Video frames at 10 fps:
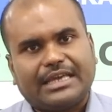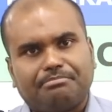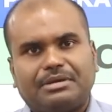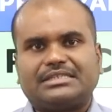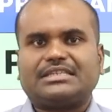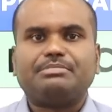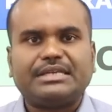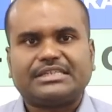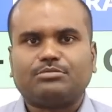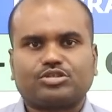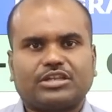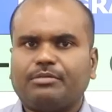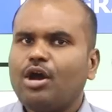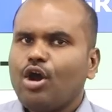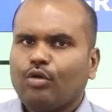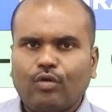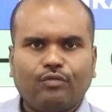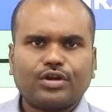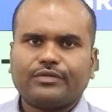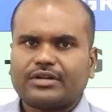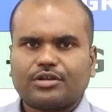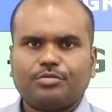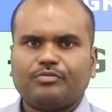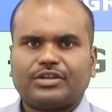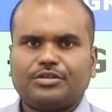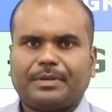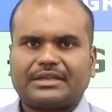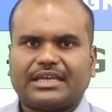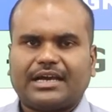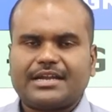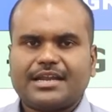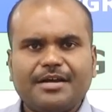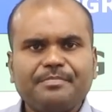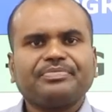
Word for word: எம்பிசி பிசி முஸ்லீம் ஒவ்வொருவருக்கும் வந்து பார்த்திங்கன்னா